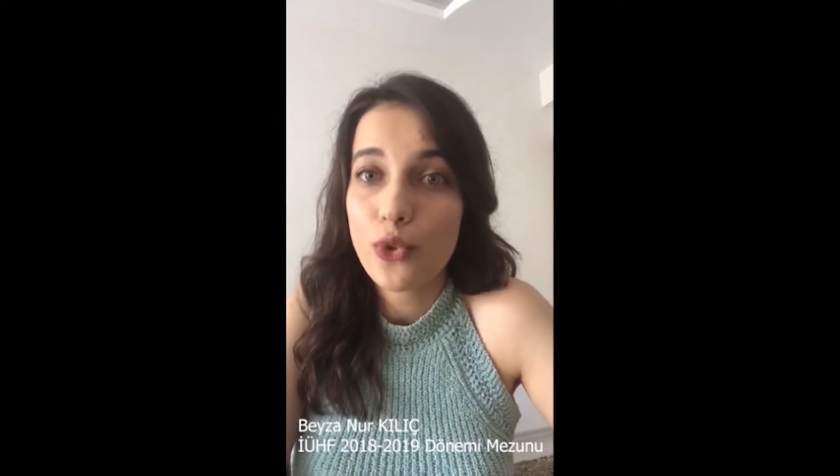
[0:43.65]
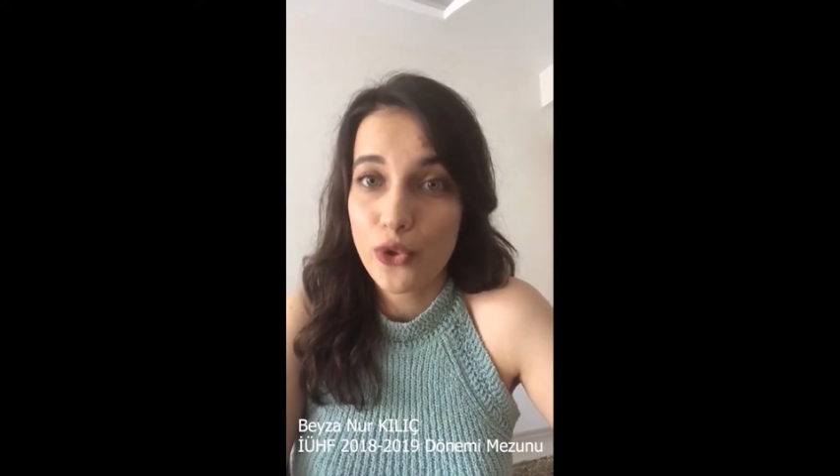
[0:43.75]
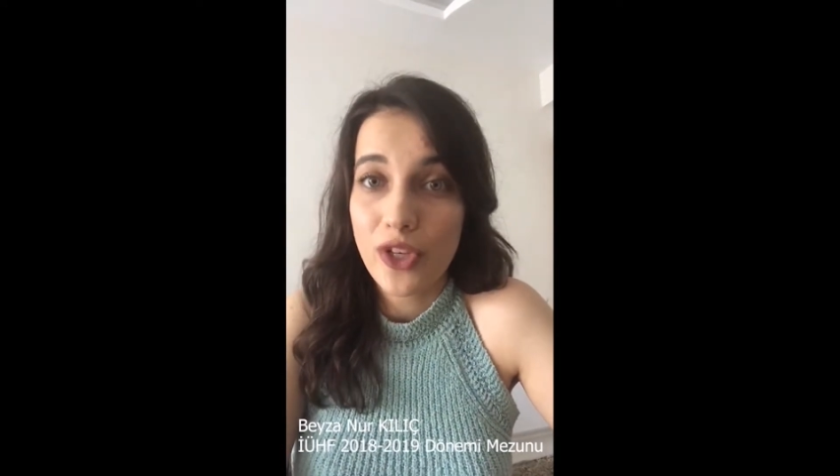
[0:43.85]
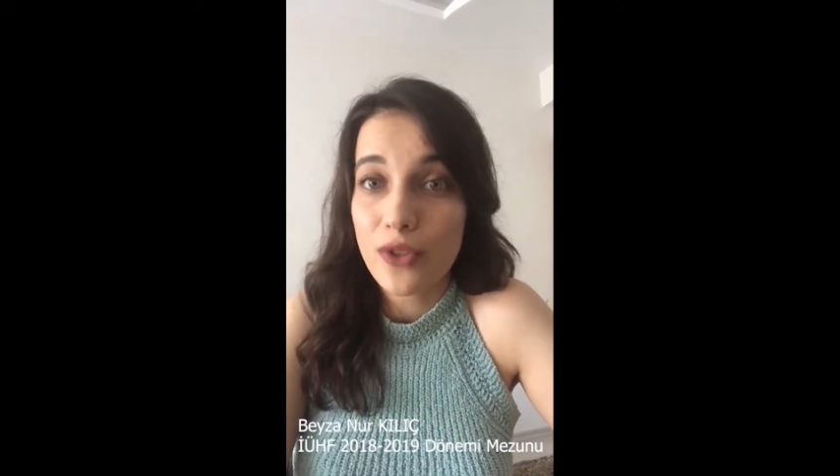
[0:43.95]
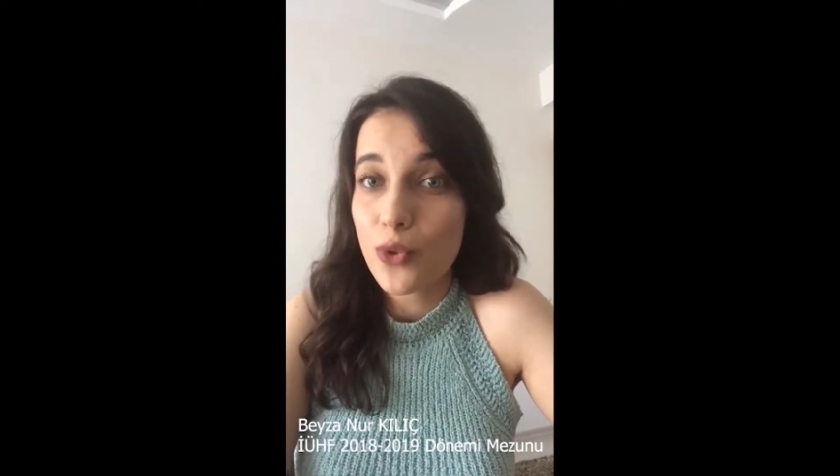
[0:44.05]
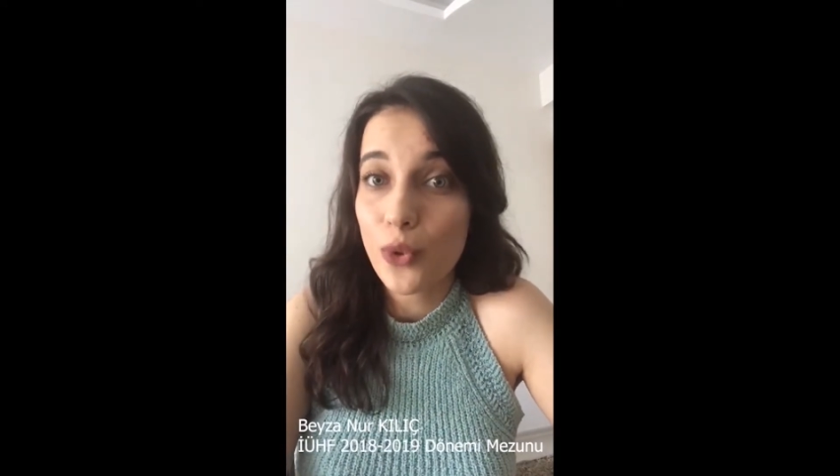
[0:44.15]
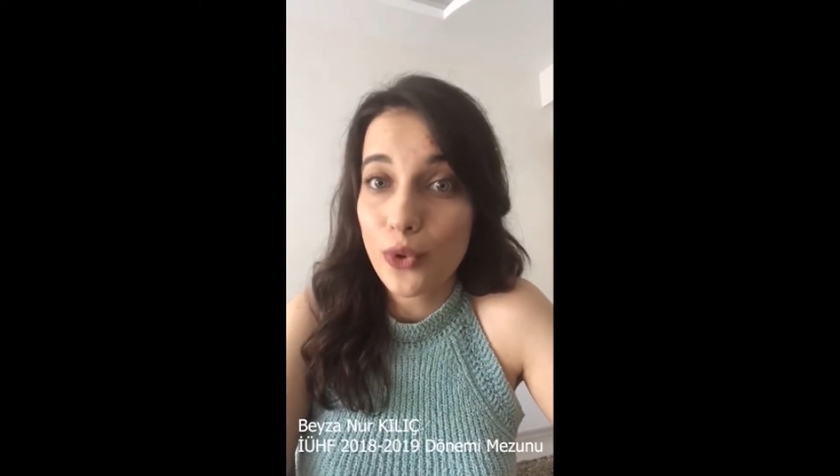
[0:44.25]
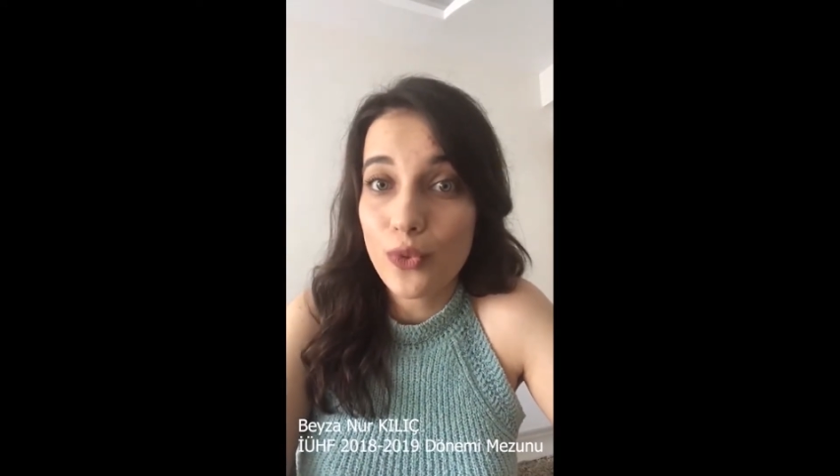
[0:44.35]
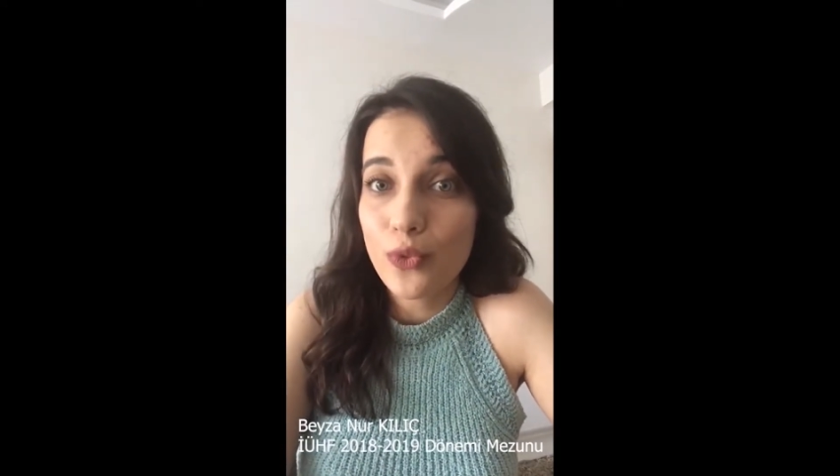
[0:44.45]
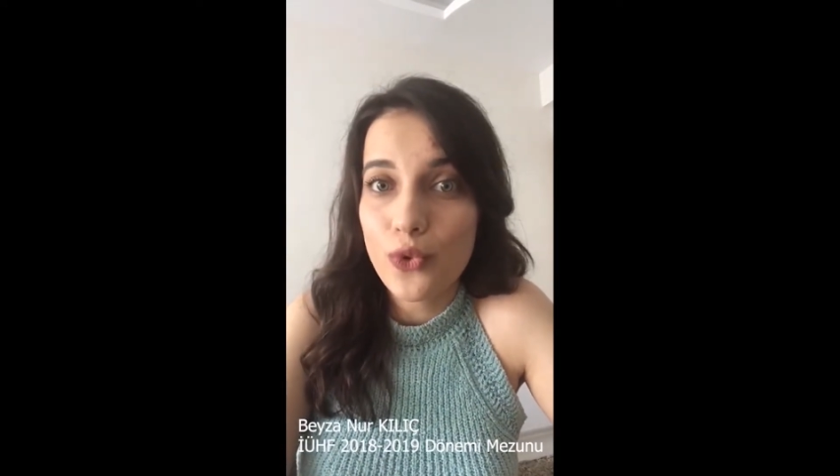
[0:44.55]
çok şanslı
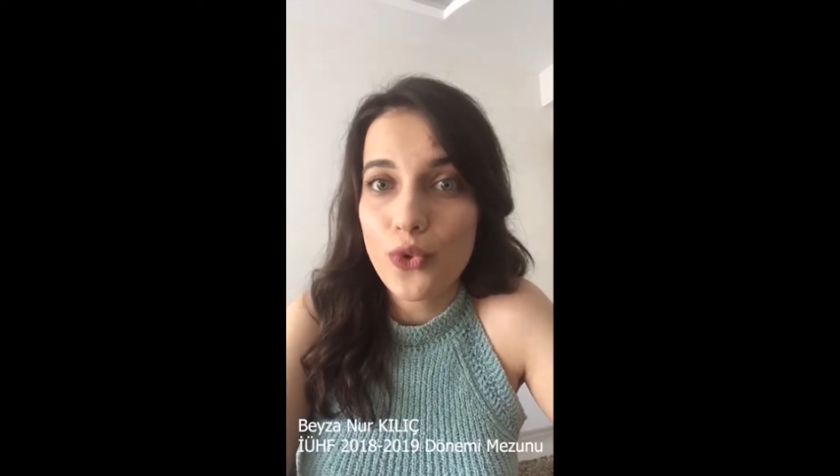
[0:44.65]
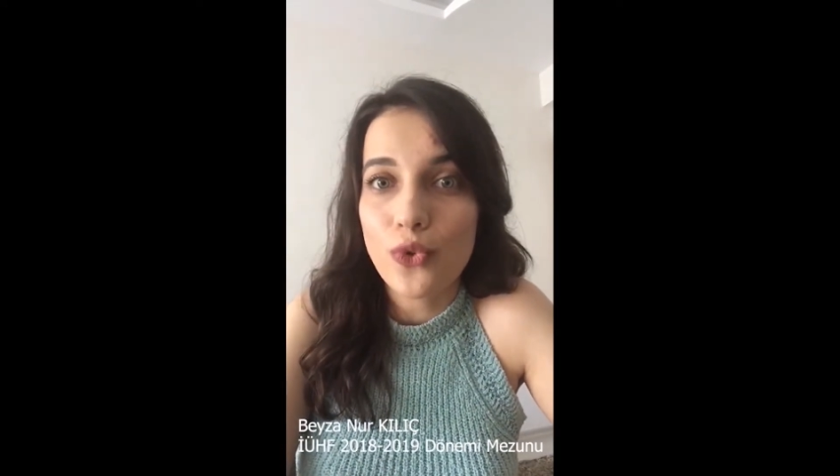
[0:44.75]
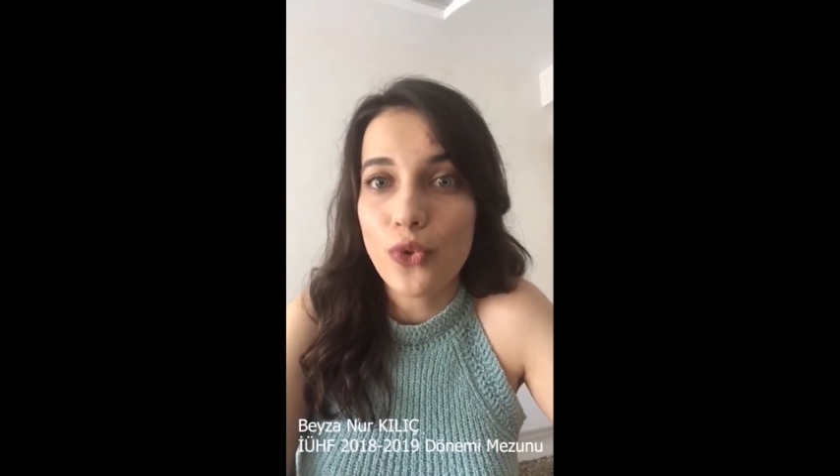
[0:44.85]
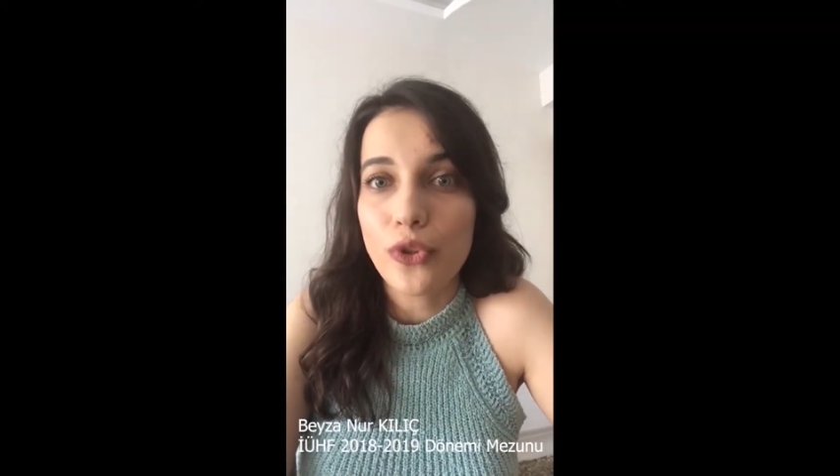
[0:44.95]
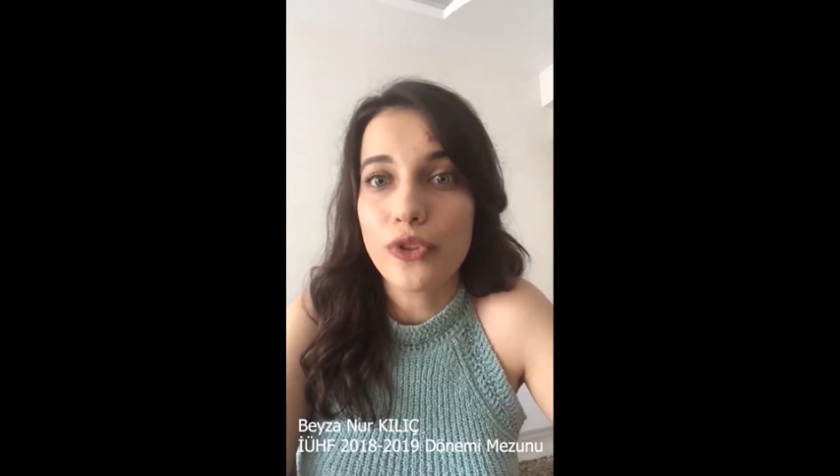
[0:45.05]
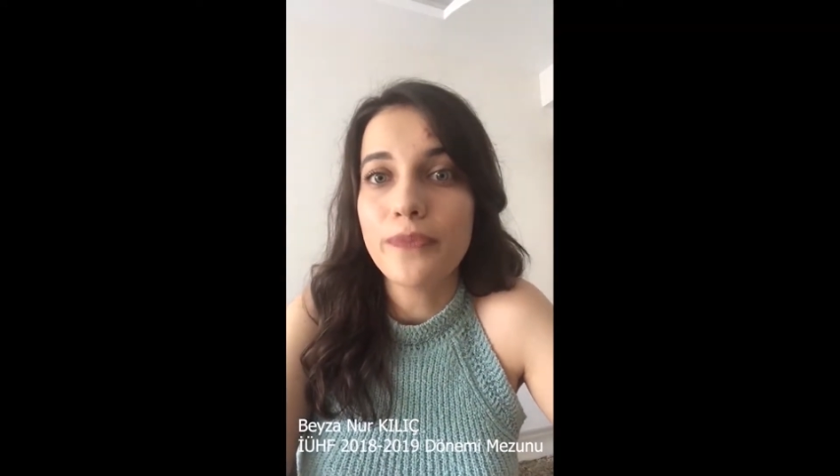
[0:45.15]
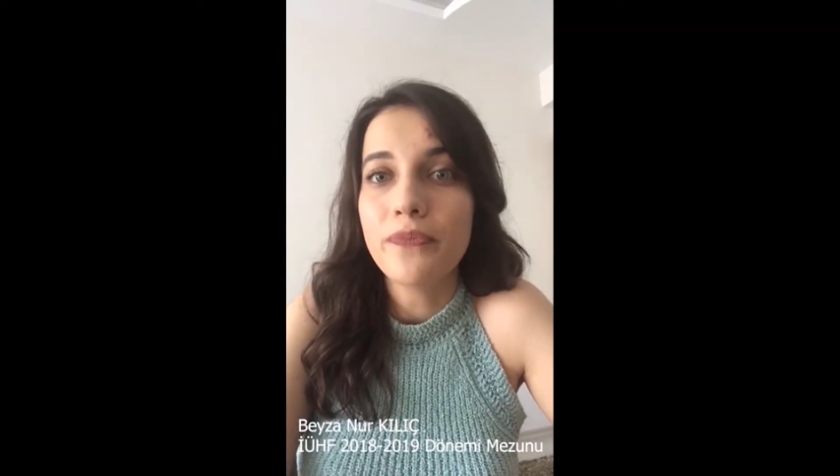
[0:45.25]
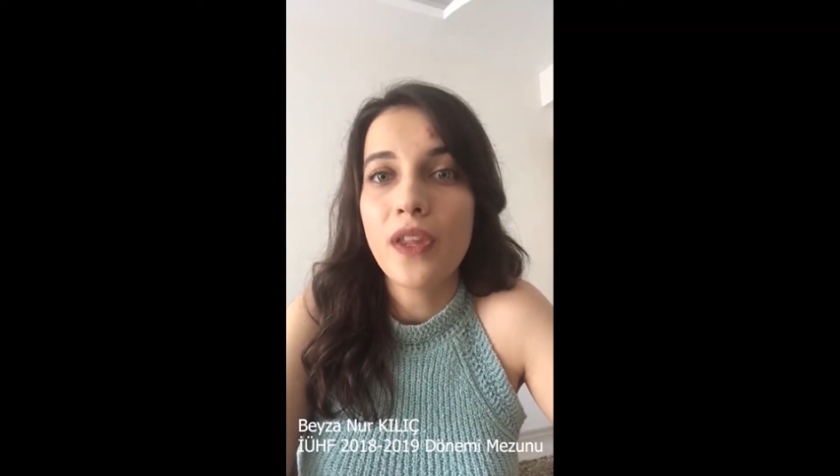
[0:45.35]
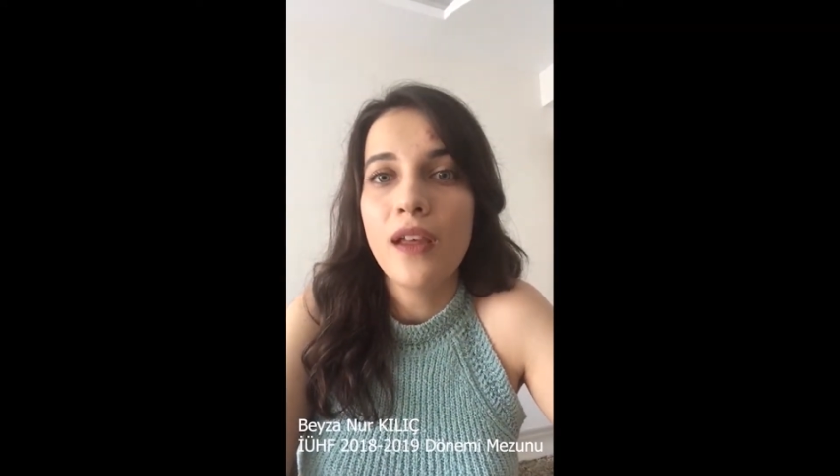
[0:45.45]
olduğumu düşünüyorum.